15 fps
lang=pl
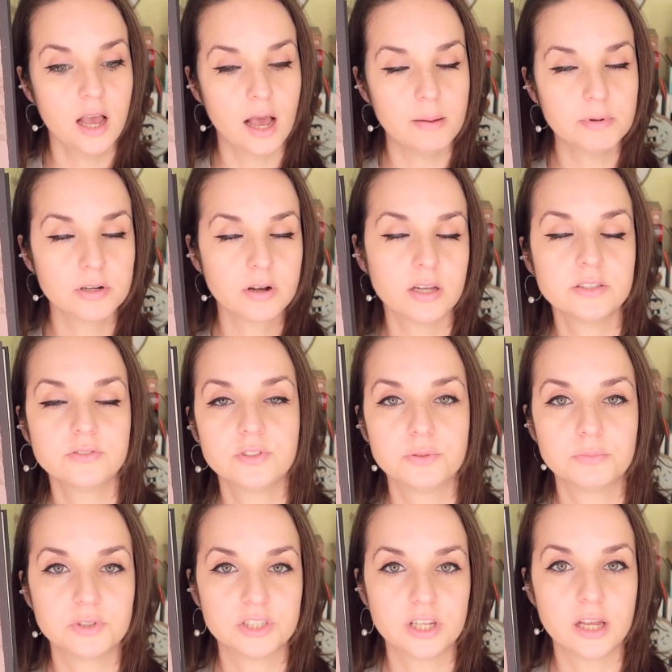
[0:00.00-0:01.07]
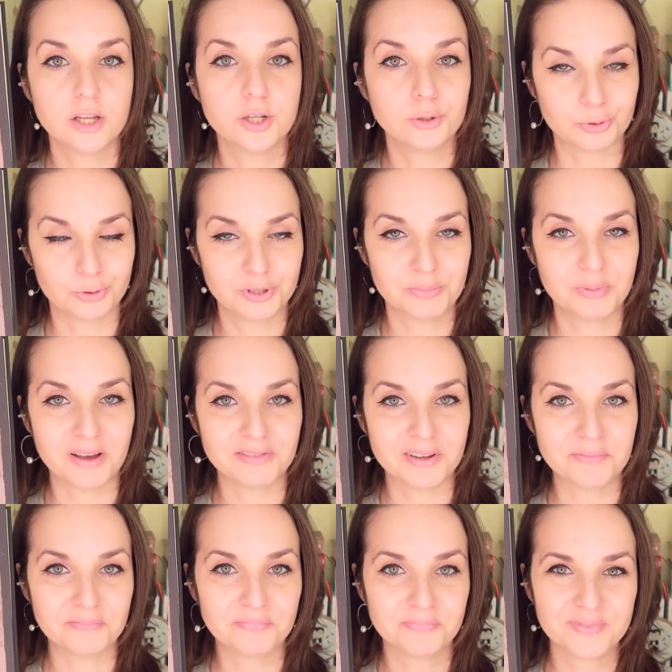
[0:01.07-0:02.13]
a my, kochani, widzimy się już
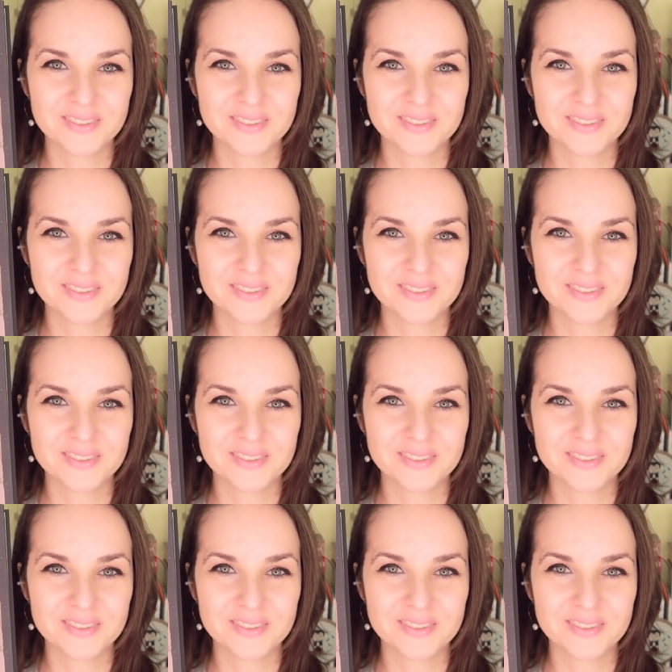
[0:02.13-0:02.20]
niebawem.